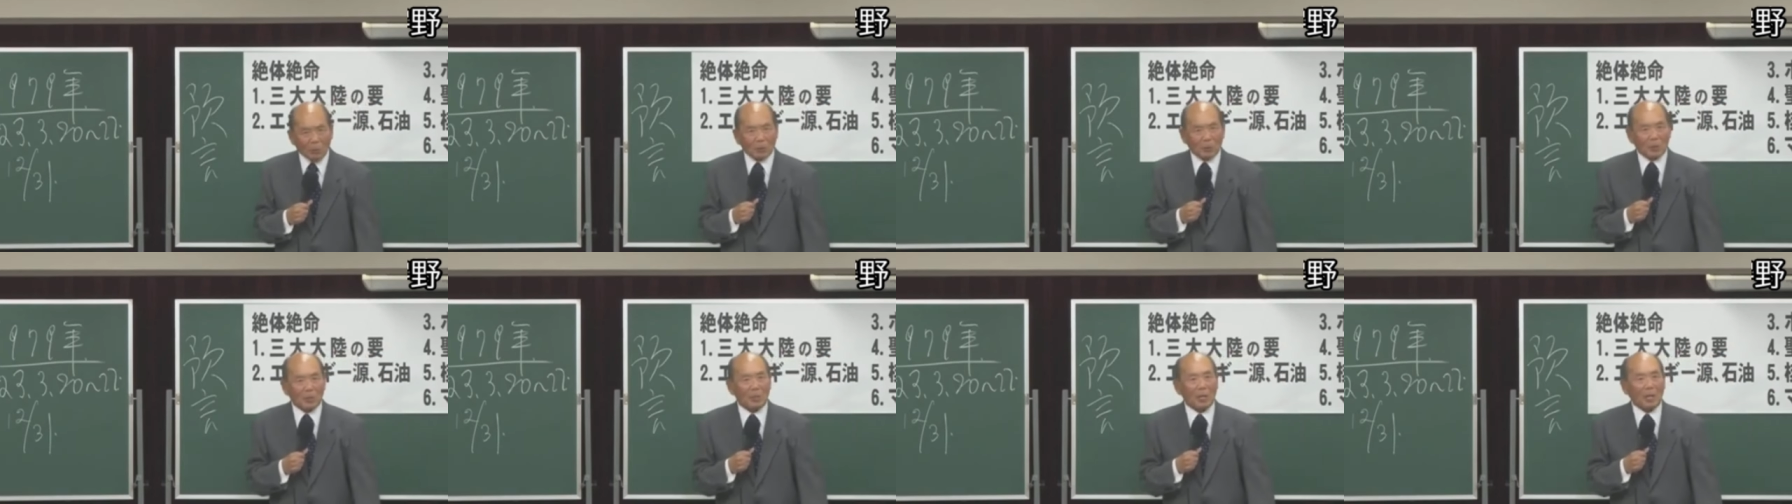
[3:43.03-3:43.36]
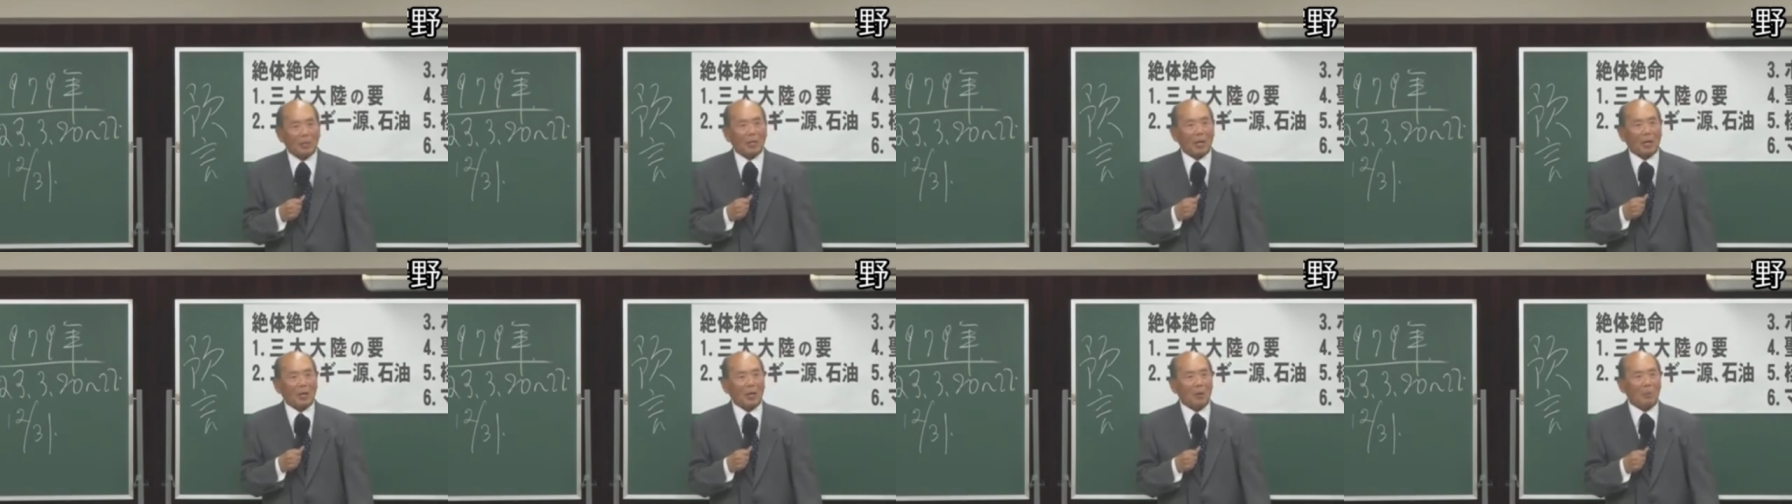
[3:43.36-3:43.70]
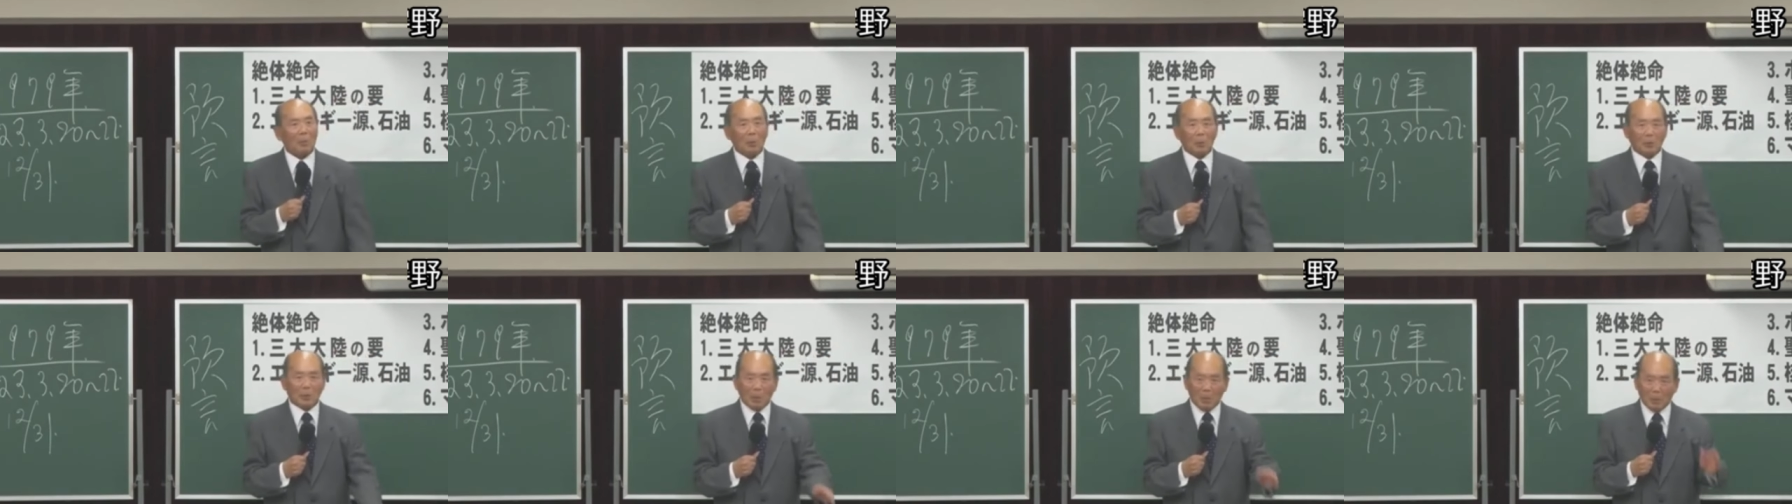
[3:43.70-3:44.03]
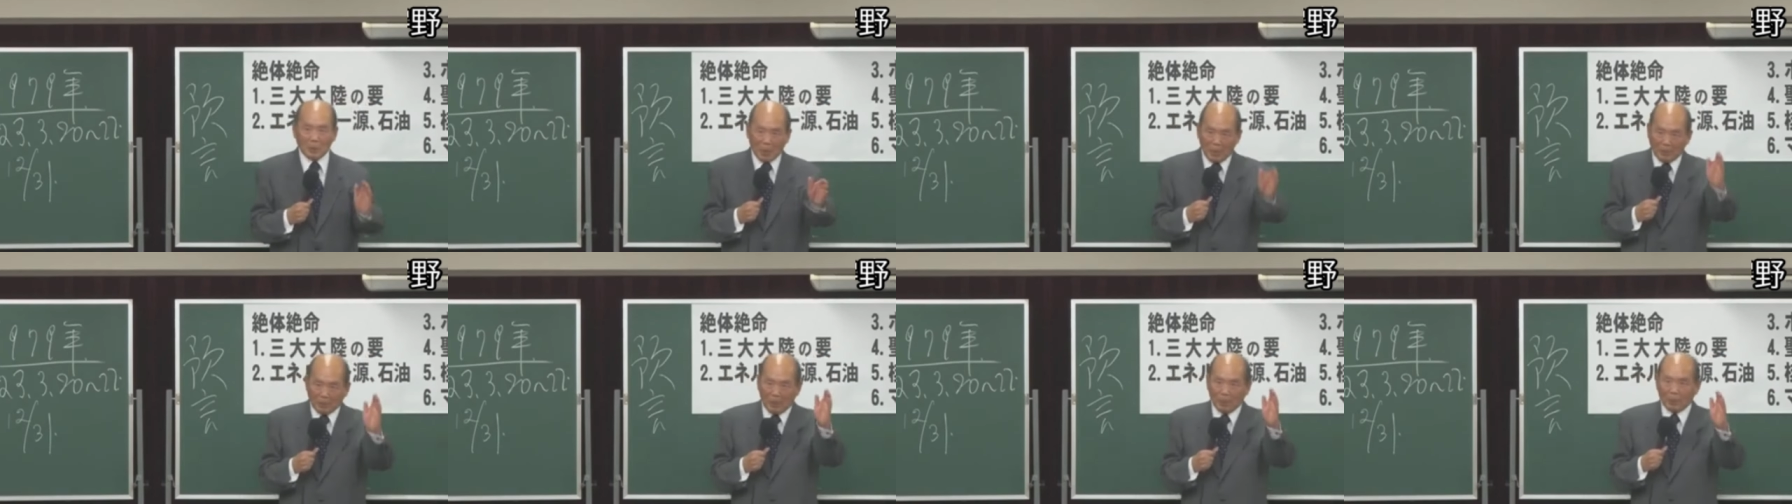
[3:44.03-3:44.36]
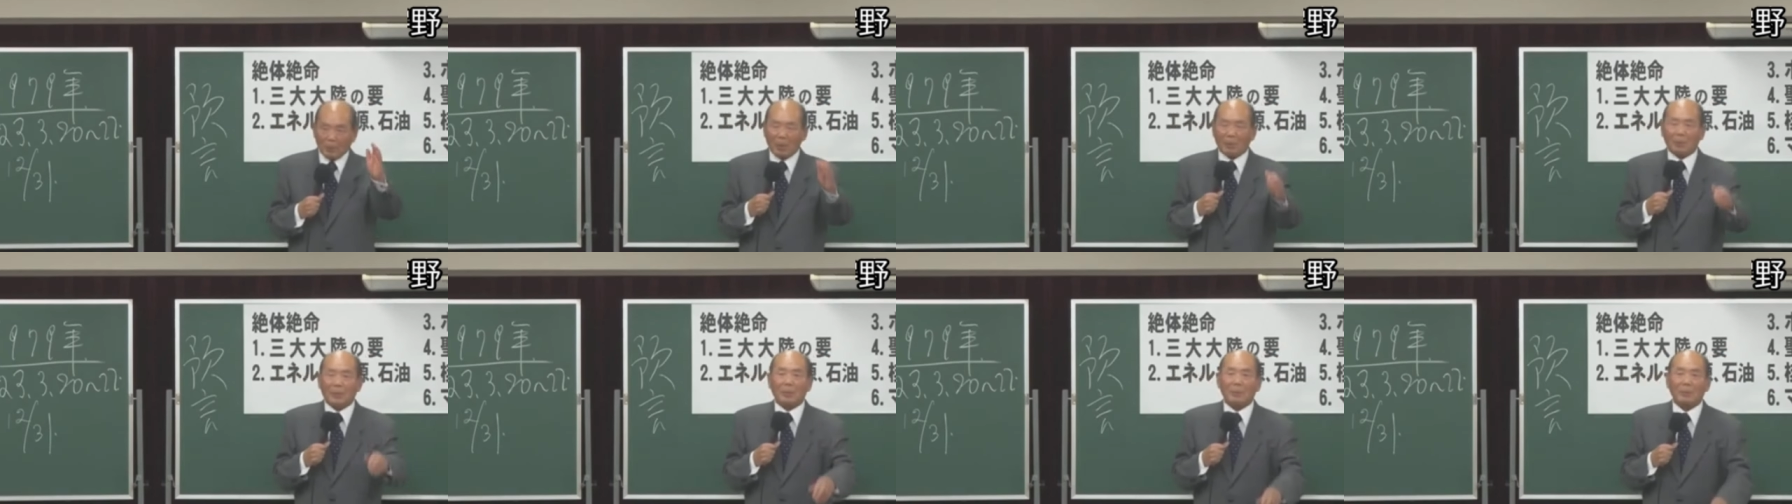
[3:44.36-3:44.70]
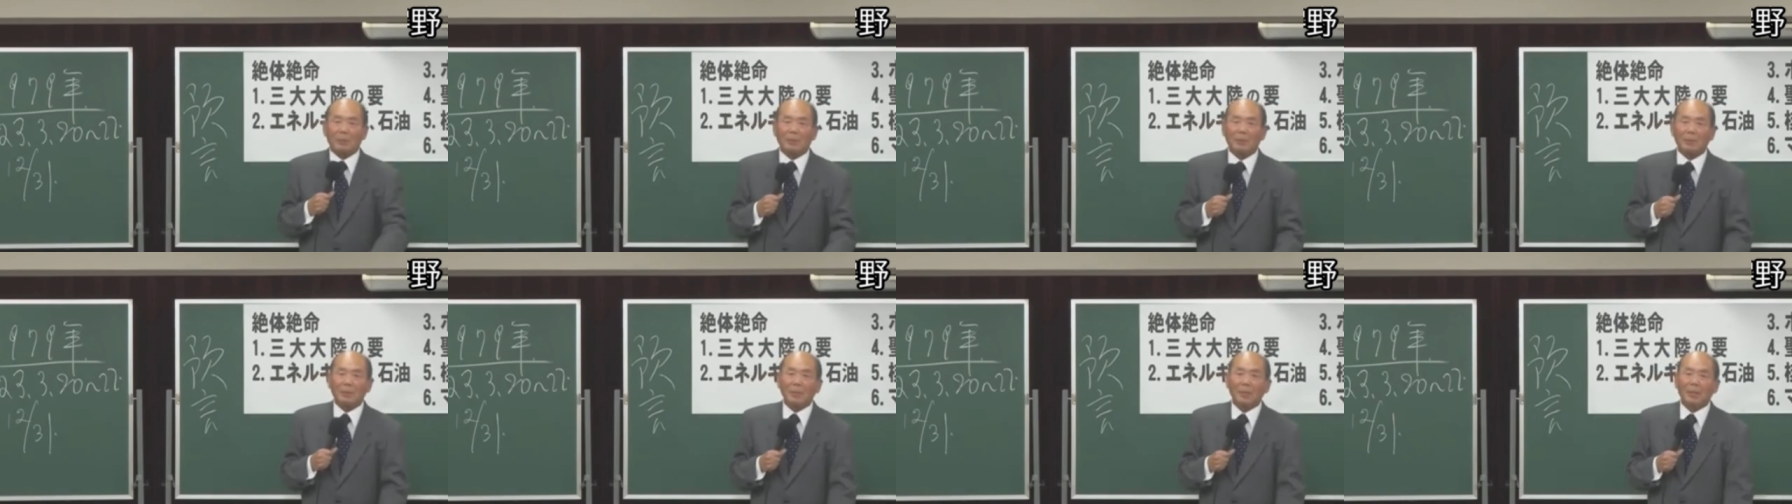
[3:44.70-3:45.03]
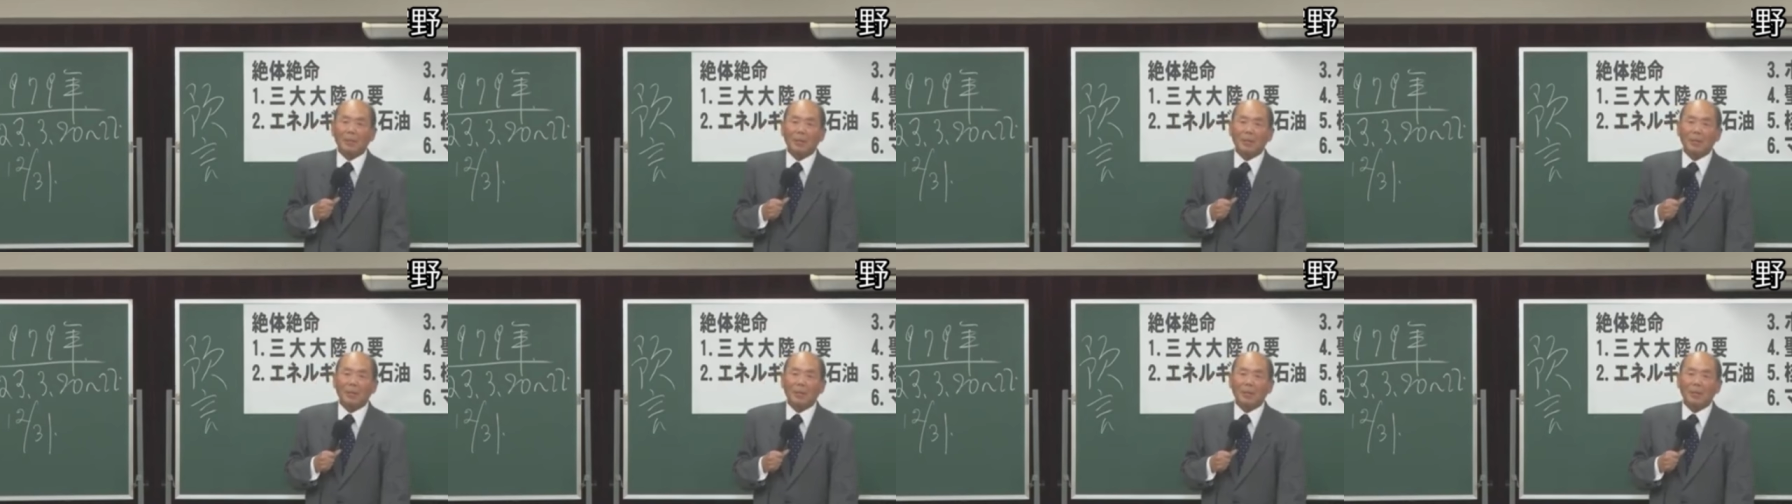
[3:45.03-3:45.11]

の時代だから目を覚ませって言ったんです